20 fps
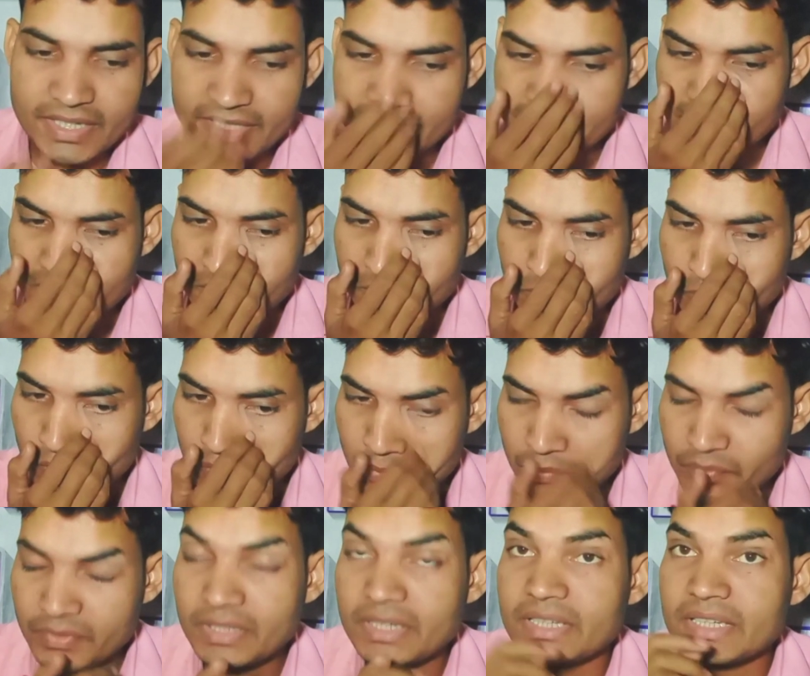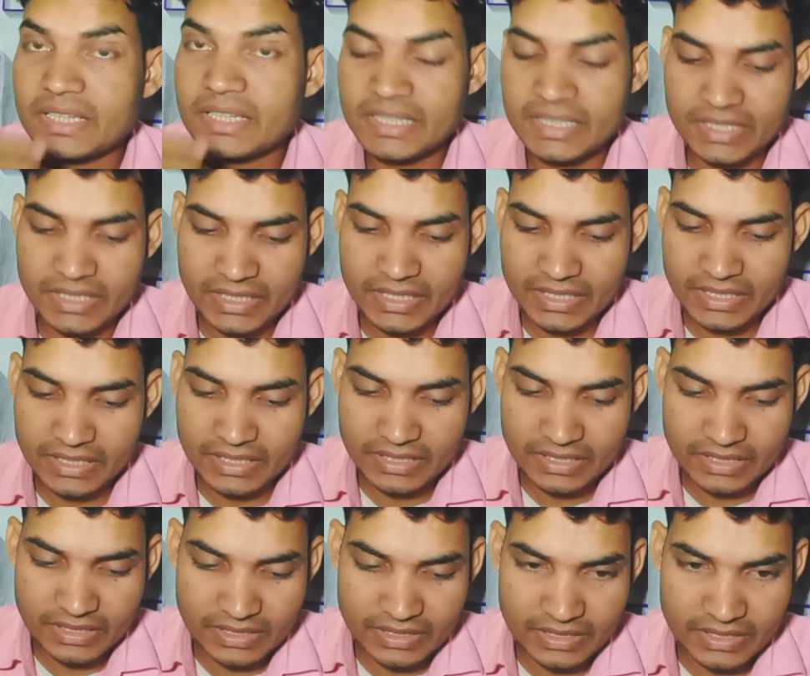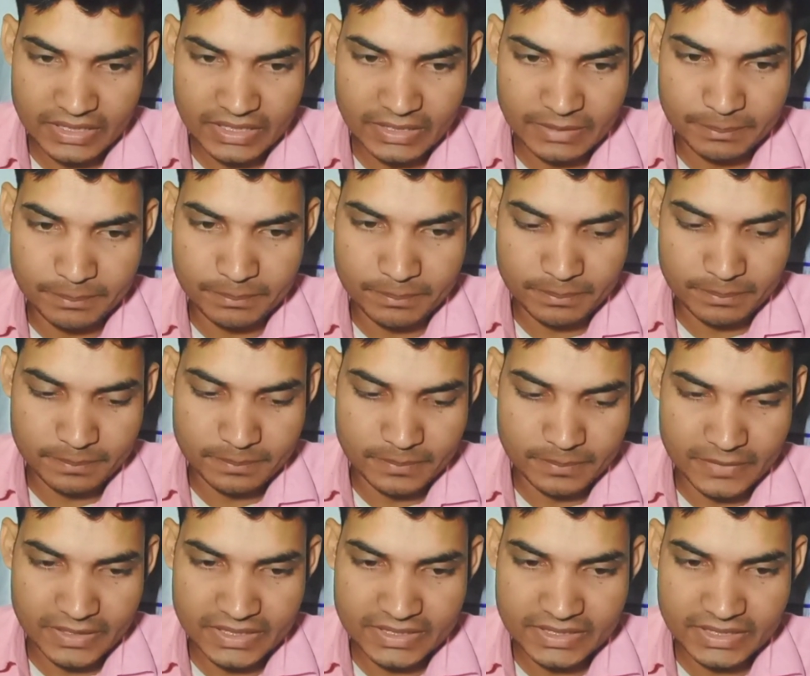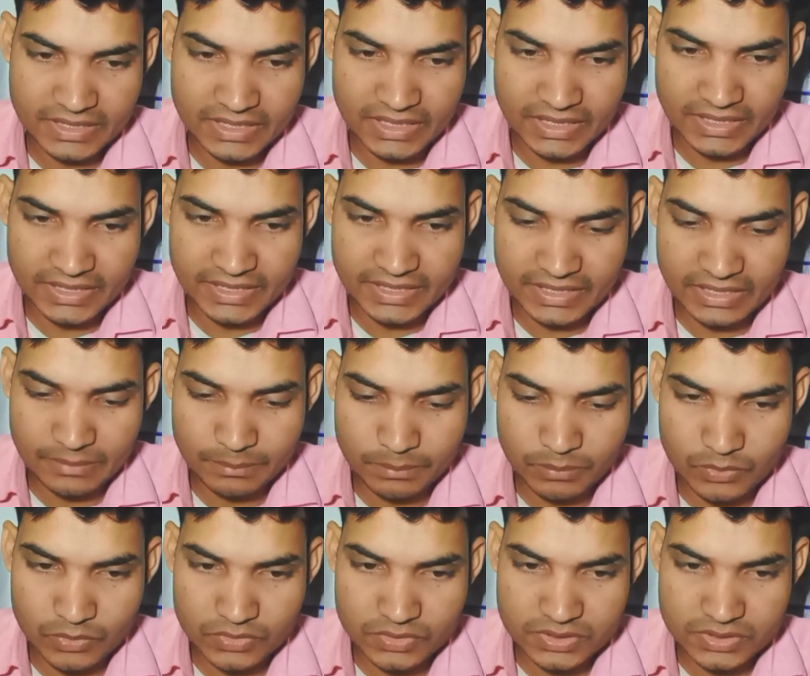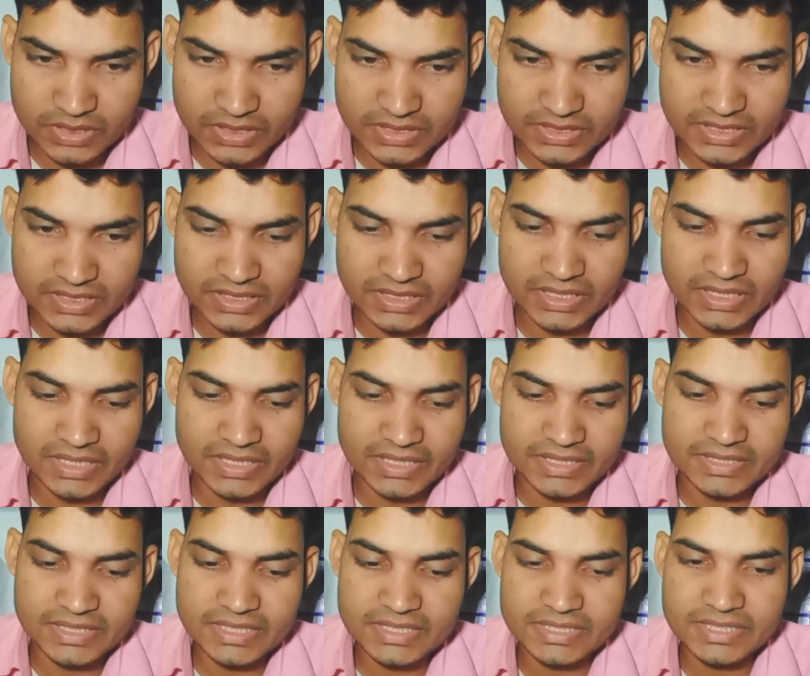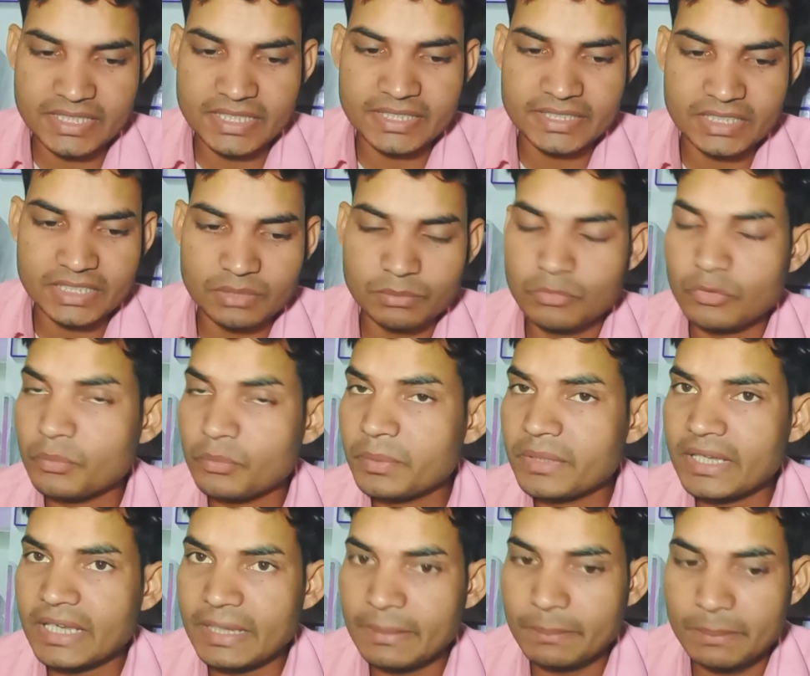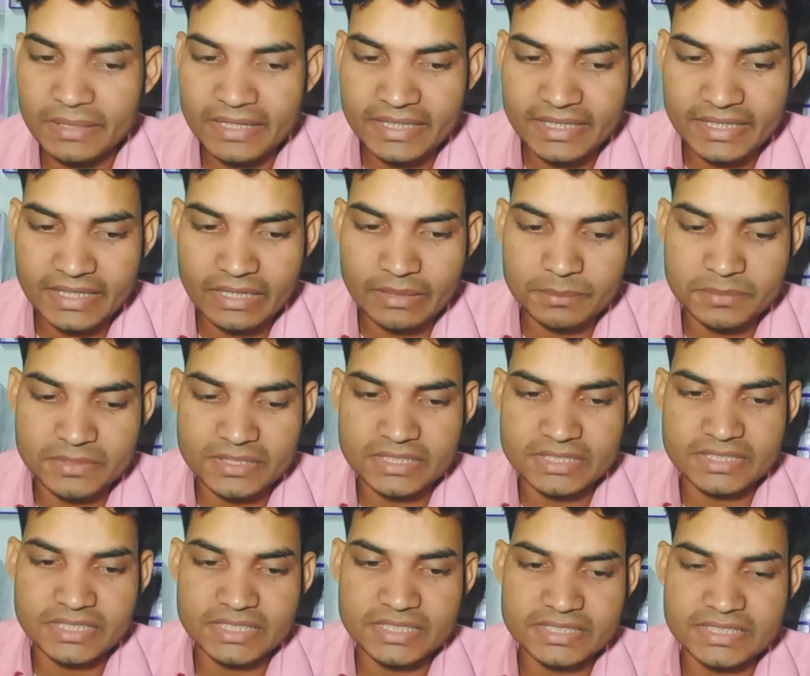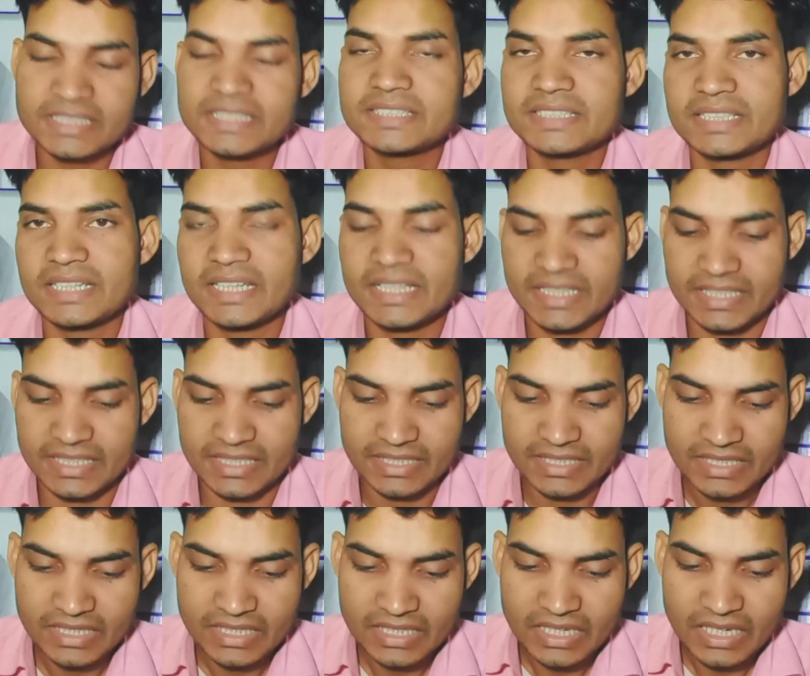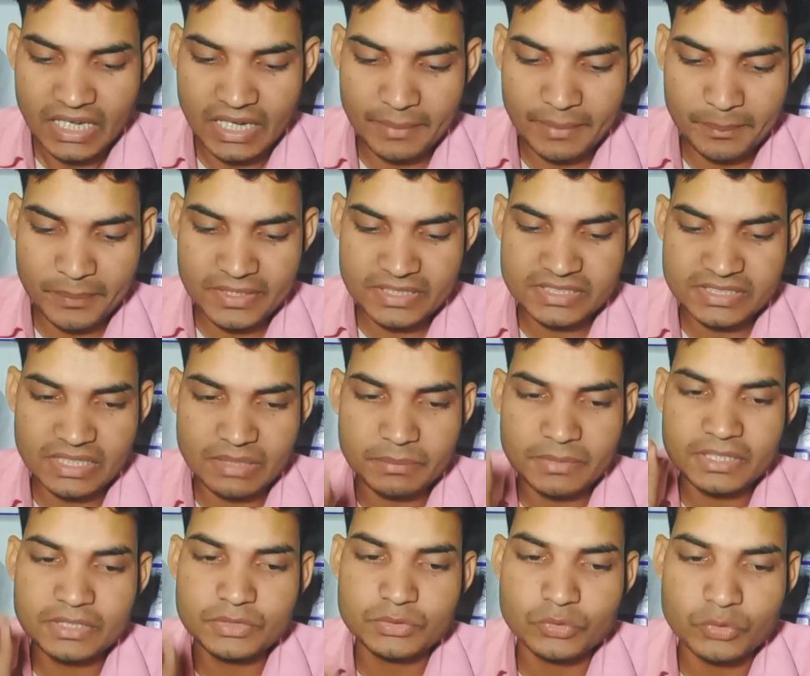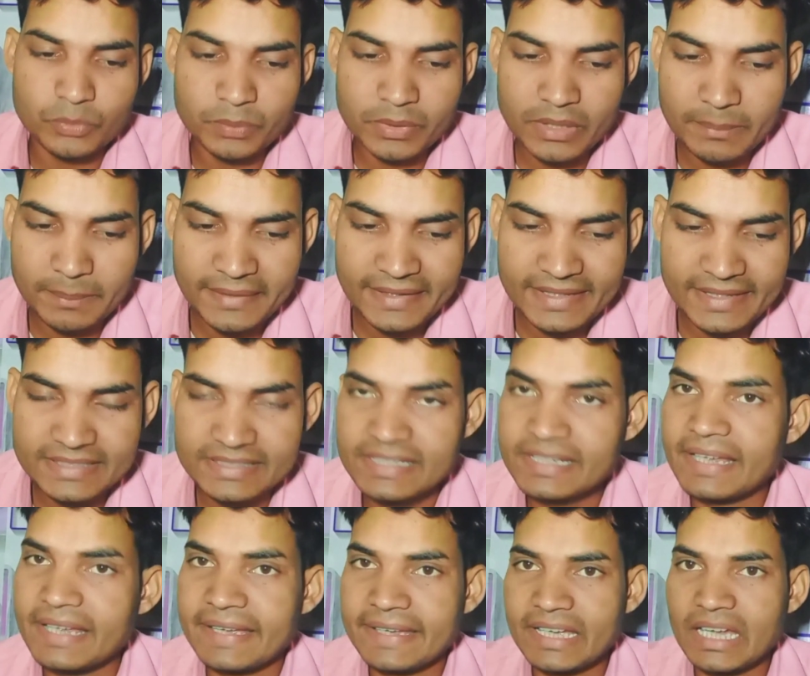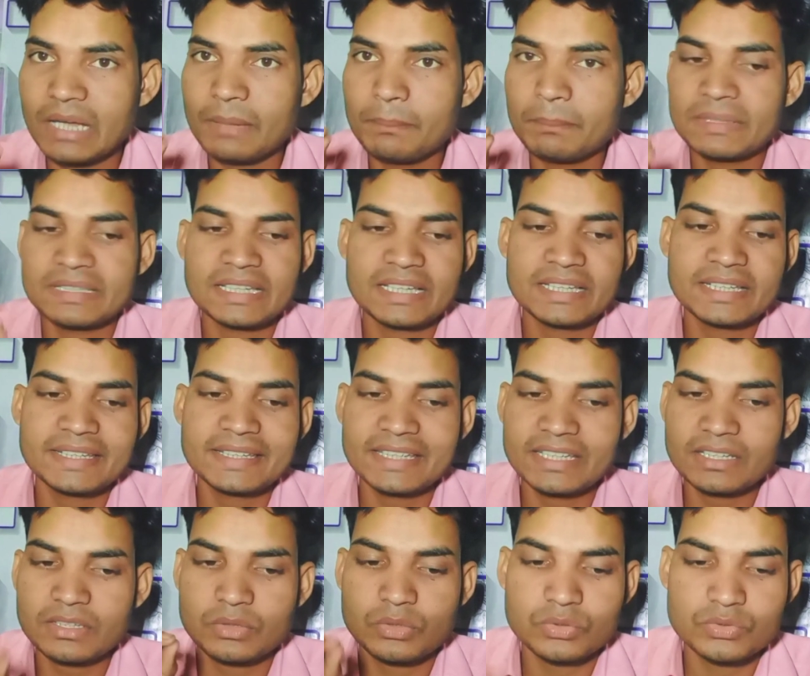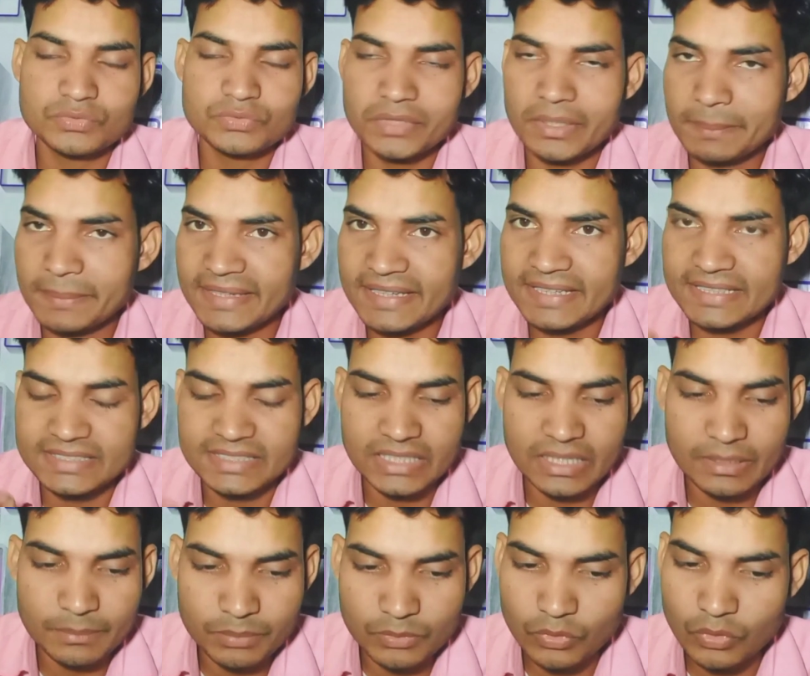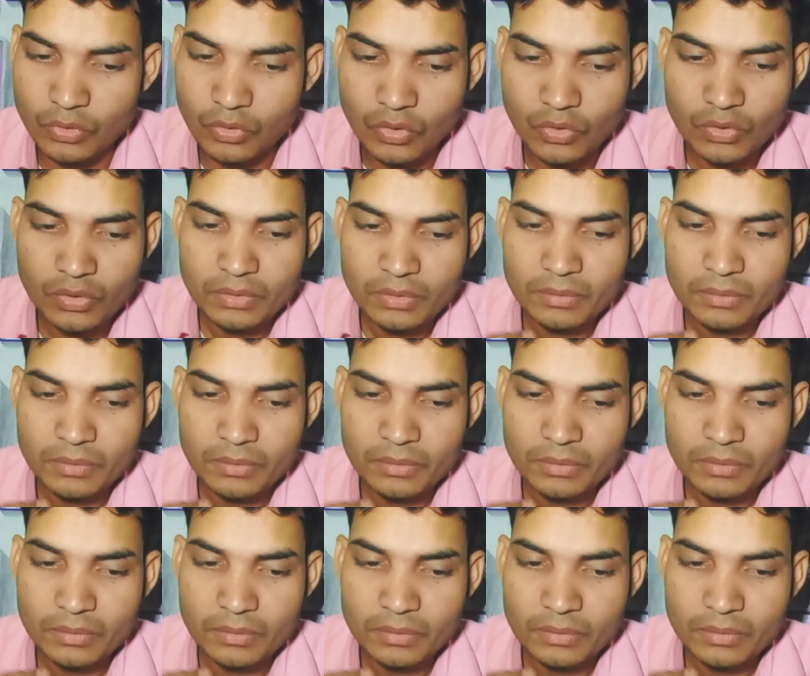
एयरटेल मूवी ऐप इतना लिखकर आपको सर्च करना है जैसे एयरटेल मूवी ऐप लिखकर आप जैसे ही सर्च करेंगे आपके सामने जो भी एप्लीकेशन आएगा हम बता देंगे कौन सा एप्लीकेशन आपको